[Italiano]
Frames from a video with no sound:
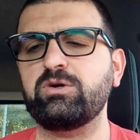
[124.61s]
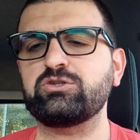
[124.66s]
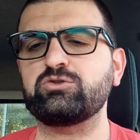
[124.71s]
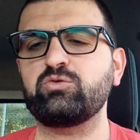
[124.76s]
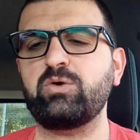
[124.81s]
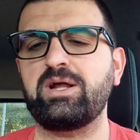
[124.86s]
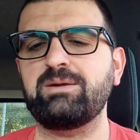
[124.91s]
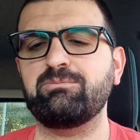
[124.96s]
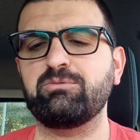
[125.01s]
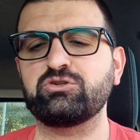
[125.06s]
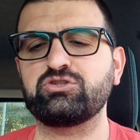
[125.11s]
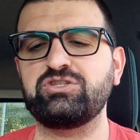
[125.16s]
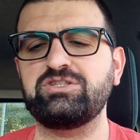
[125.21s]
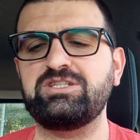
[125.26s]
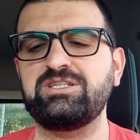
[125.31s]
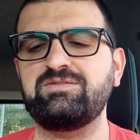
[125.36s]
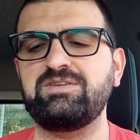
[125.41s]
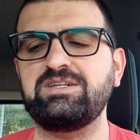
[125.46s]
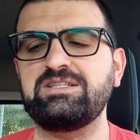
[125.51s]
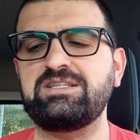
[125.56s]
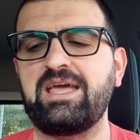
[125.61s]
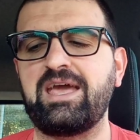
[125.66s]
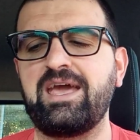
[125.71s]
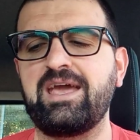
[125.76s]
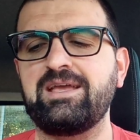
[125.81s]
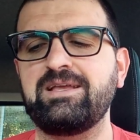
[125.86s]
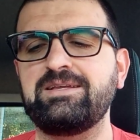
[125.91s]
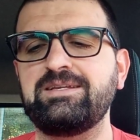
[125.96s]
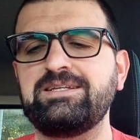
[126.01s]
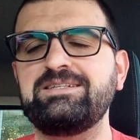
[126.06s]
questo albo si
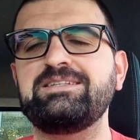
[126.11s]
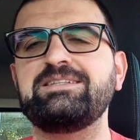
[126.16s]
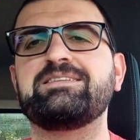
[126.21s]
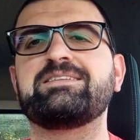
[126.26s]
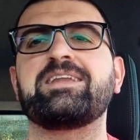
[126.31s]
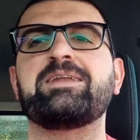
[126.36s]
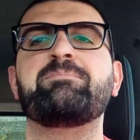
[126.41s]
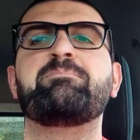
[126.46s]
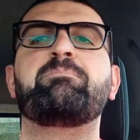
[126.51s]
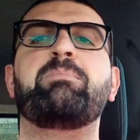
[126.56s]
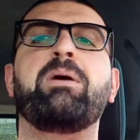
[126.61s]
divide in tre